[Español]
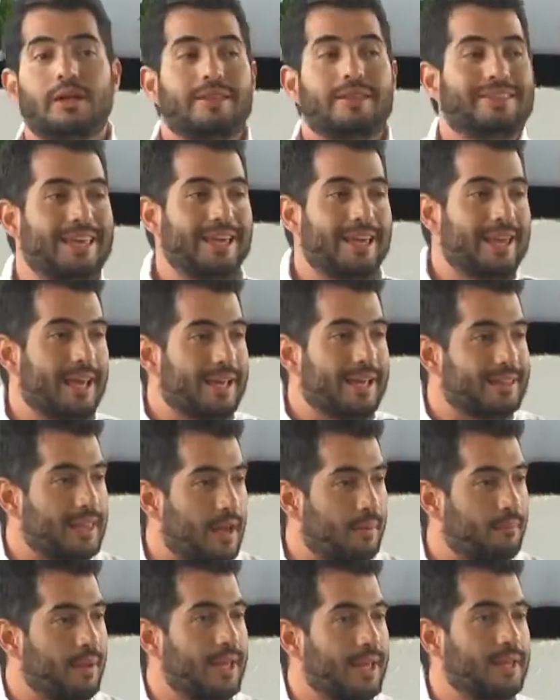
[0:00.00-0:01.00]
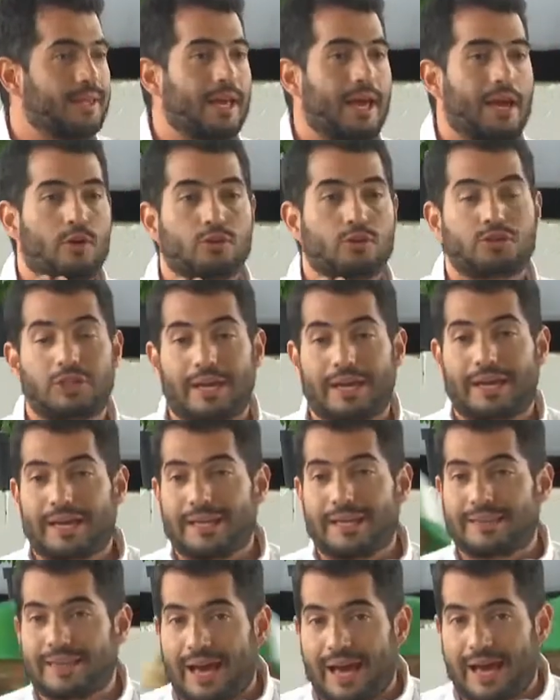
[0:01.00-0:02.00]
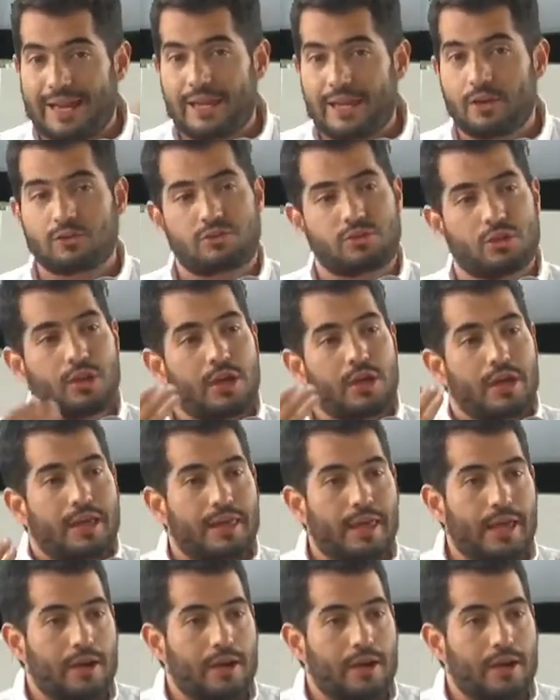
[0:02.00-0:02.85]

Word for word: directamente a los secretarios y al